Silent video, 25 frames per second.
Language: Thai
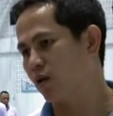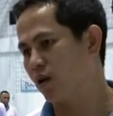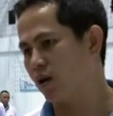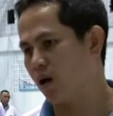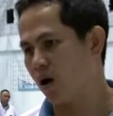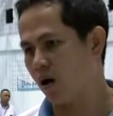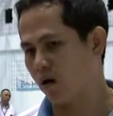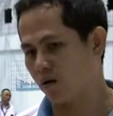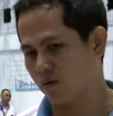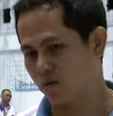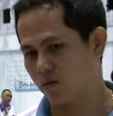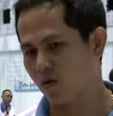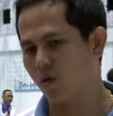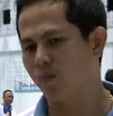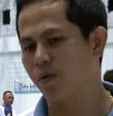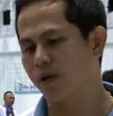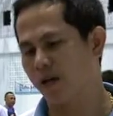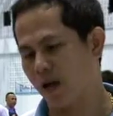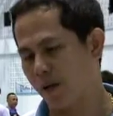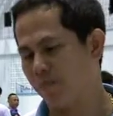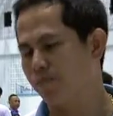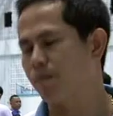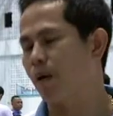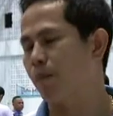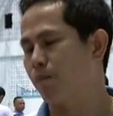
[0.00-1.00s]
นี้ก็ต้องมี
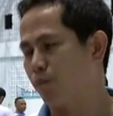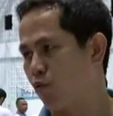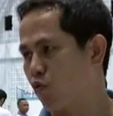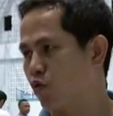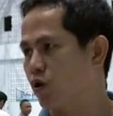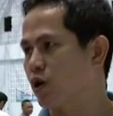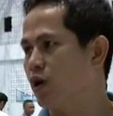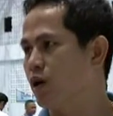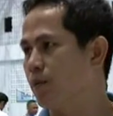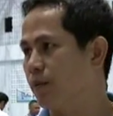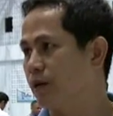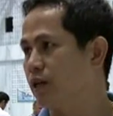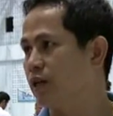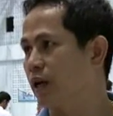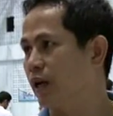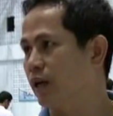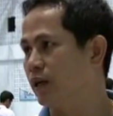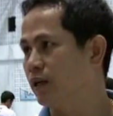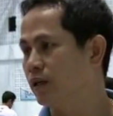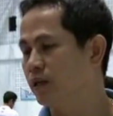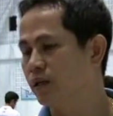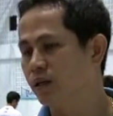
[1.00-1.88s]
การปรับปรุงเยอะเหมือนกัน